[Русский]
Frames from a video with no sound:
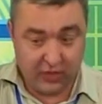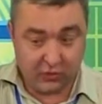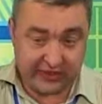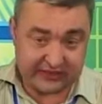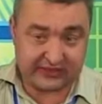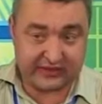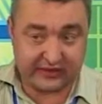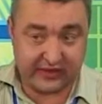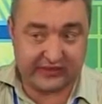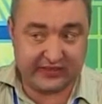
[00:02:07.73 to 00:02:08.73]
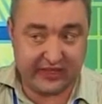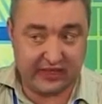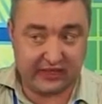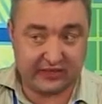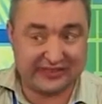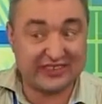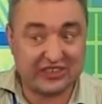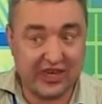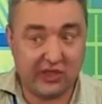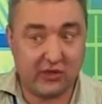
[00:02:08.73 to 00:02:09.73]
У нас в России, к
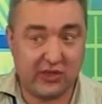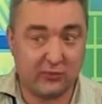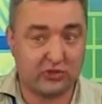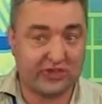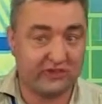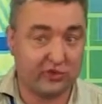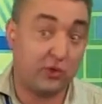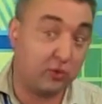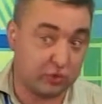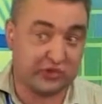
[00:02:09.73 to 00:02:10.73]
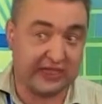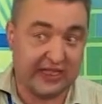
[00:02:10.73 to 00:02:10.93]
сожалению, немножко все хуже.